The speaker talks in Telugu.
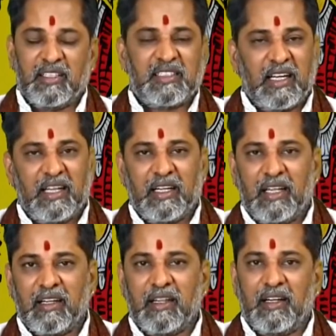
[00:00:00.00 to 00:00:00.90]
చాలా
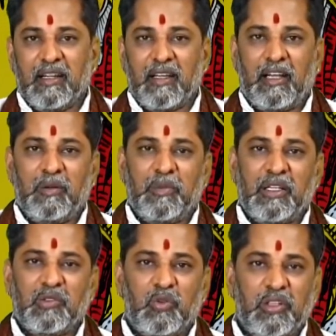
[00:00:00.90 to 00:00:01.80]
కాలంగా గ్రహణం
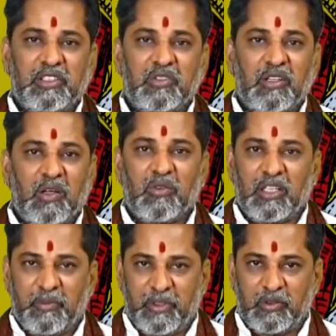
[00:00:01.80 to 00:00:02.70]
పట్టిన సూర్యచంద్రులా
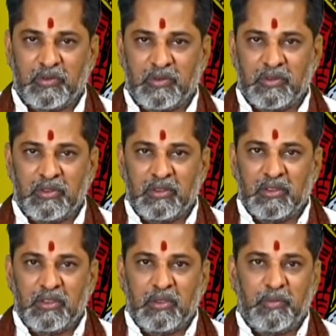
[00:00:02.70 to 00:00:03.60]
ఉన్నారు మీరు
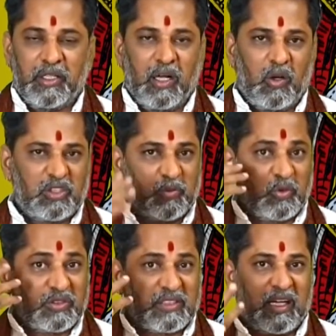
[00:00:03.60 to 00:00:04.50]
మీ ఆలోచన
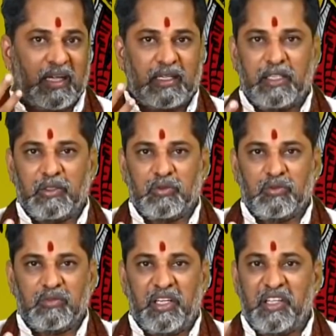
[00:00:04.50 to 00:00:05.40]
ముందుకు సాగట్లేదు
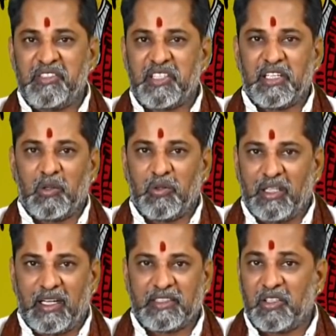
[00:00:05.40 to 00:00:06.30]
ఏం చేయాలో
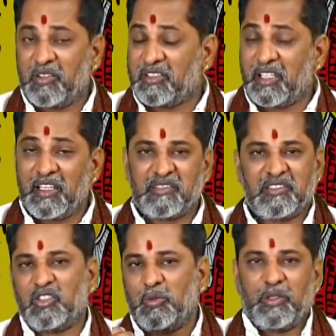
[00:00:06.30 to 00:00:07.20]
ఎలా చేయాలో తెలియని
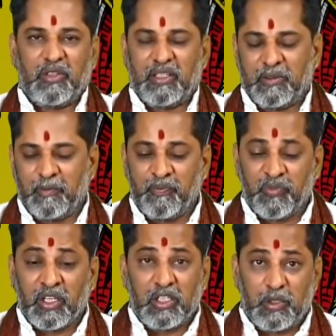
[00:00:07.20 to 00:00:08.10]
స్థితిలో మీరు ఉన్నారు
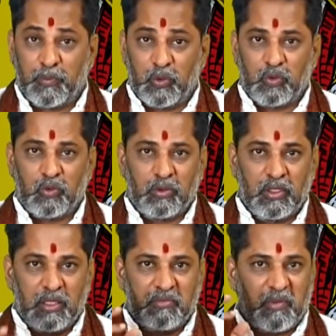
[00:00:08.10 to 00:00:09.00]
ఇప్పుడు
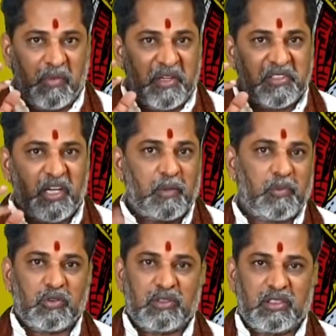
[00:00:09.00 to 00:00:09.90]
మీ మైండ్ షార్ప్
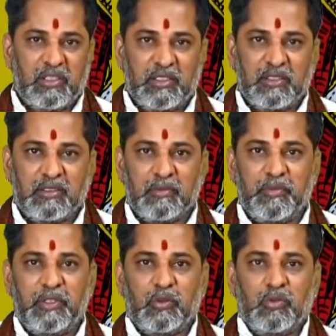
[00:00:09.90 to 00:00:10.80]
అవుతుంది
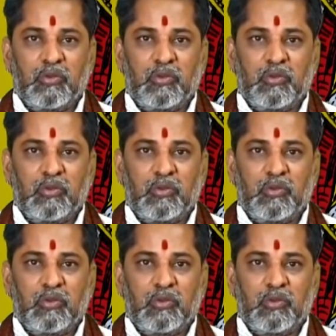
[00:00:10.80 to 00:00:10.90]
మీరు